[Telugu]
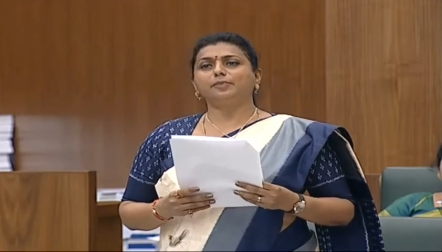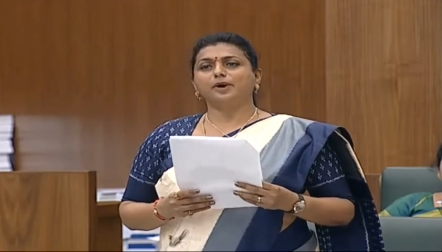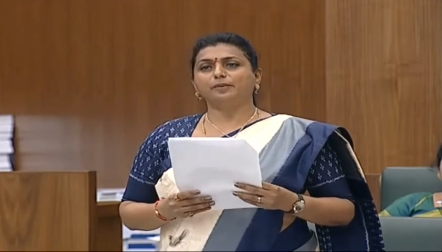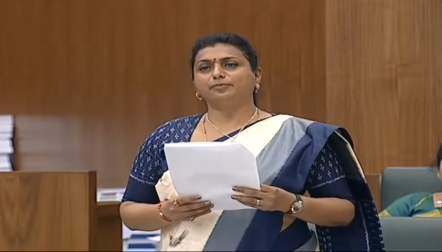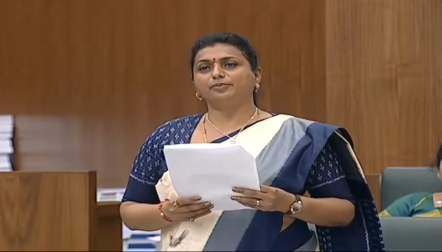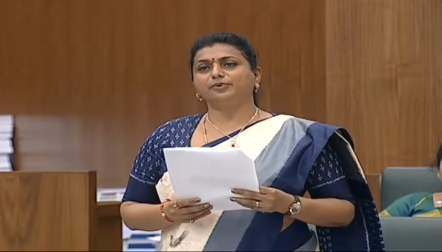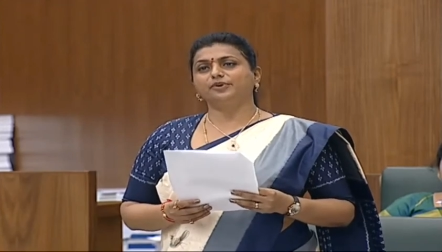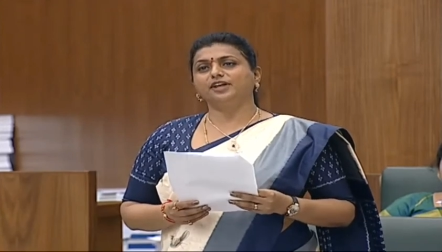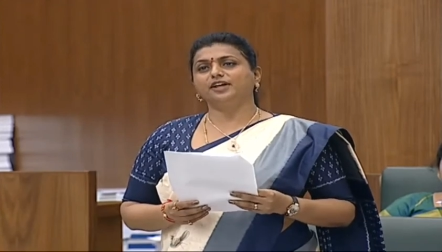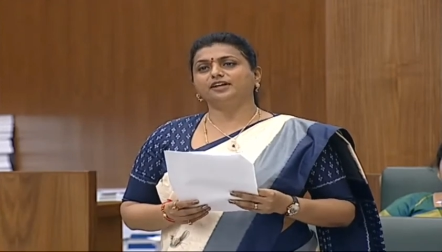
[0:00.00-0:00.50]

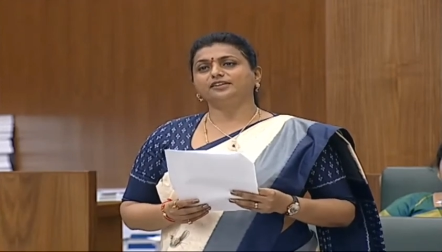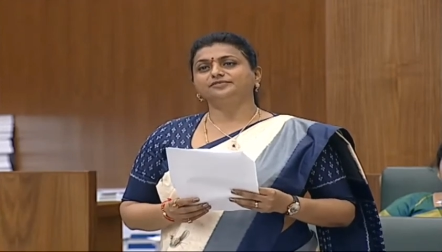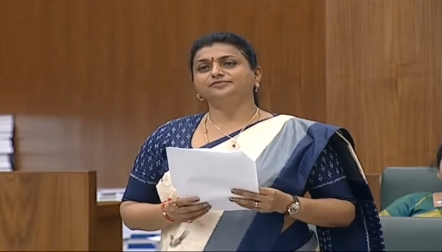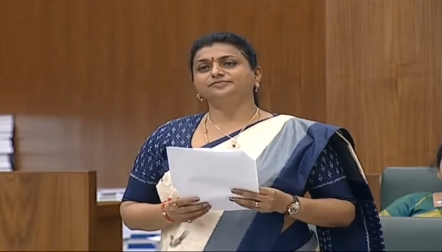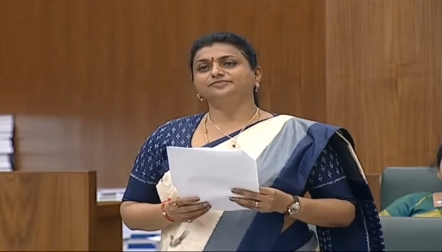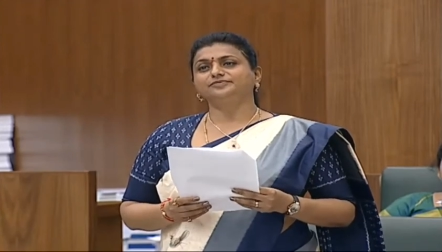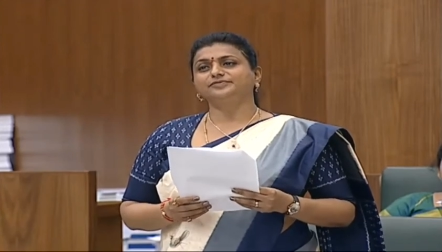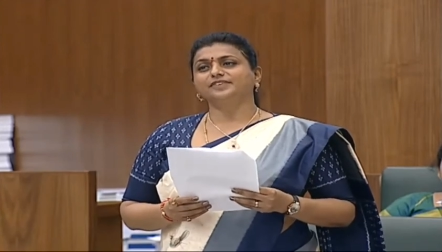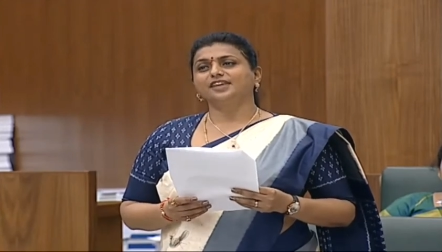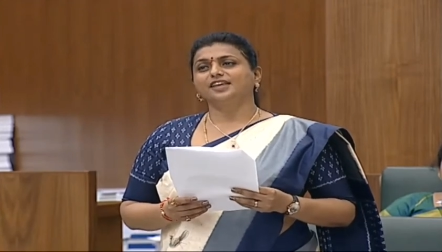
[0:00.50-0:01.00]
పప్పుండ
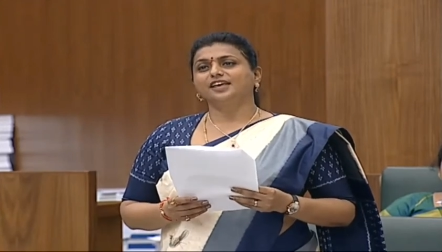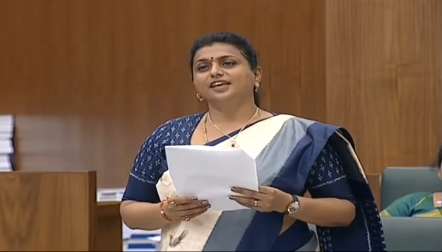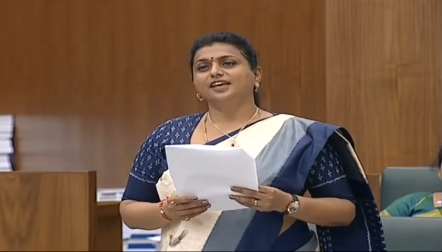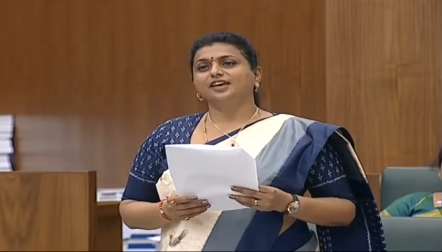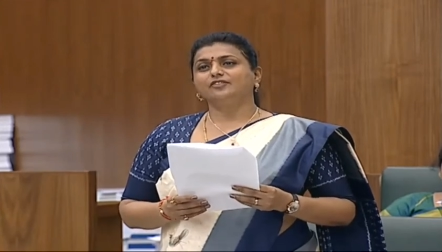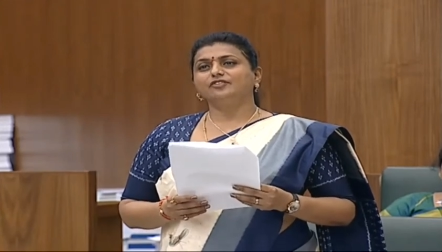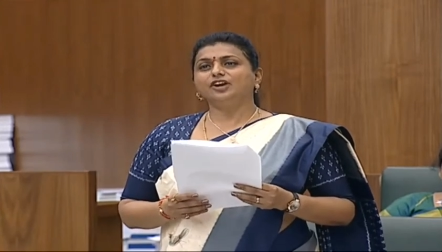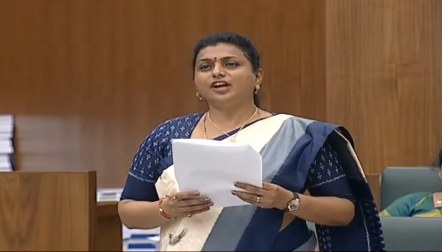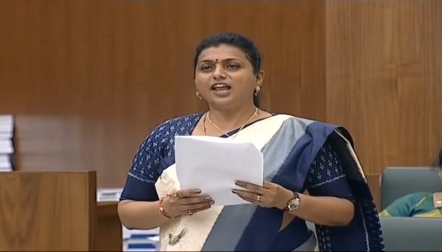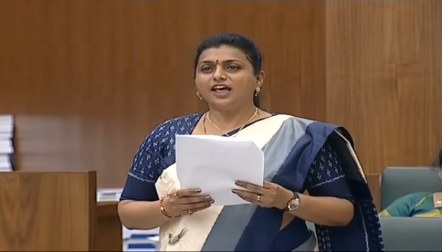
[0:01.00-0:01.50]

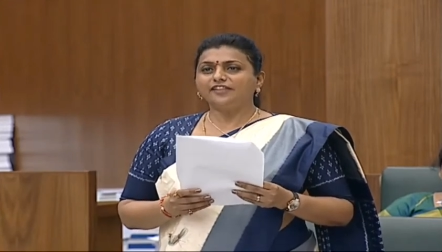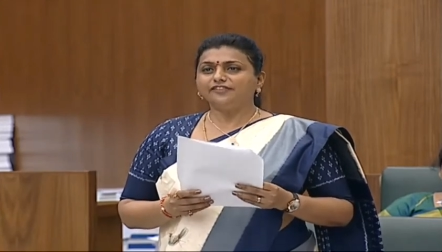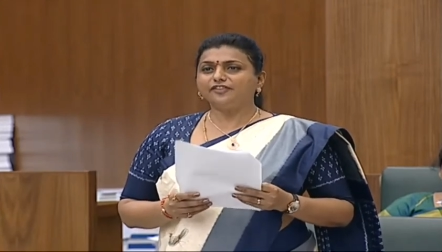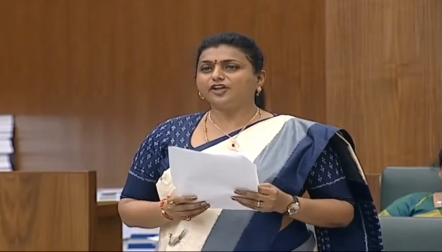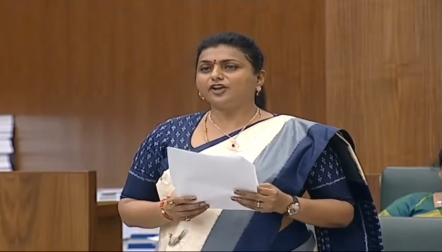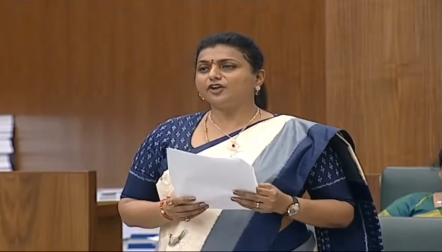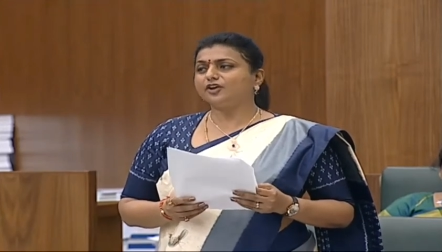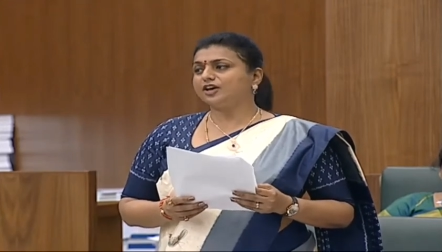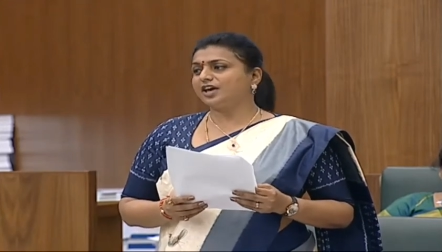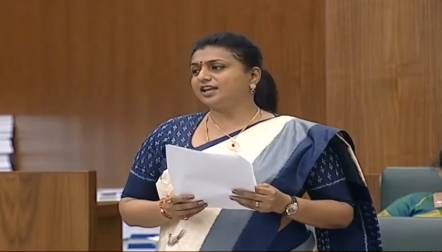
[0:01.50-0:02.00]

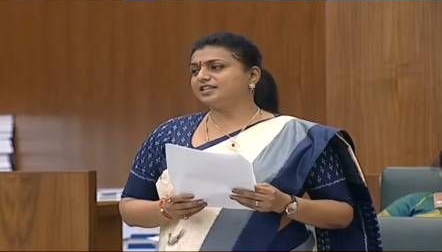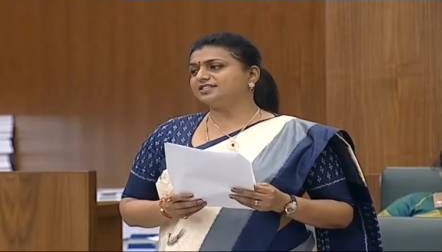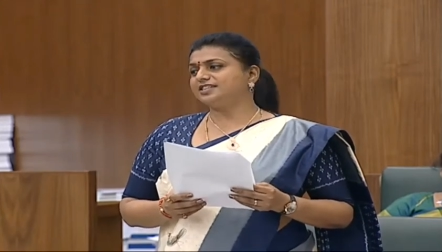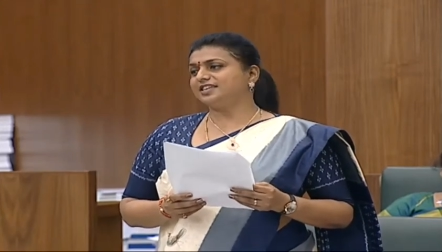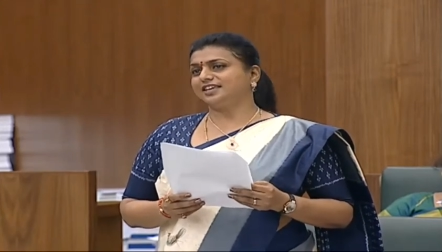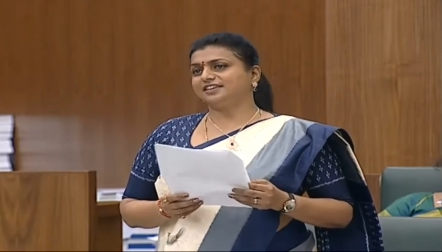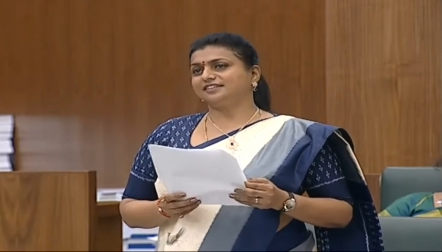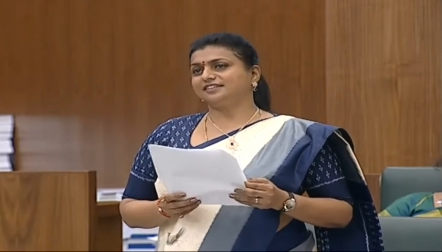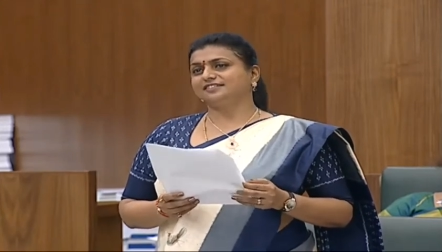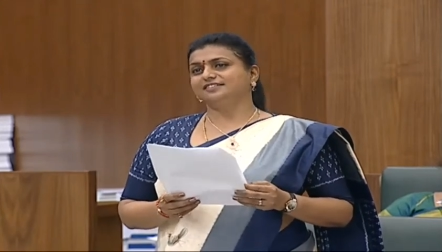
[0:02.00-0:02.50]
వీళ్ళందరూ కలిసి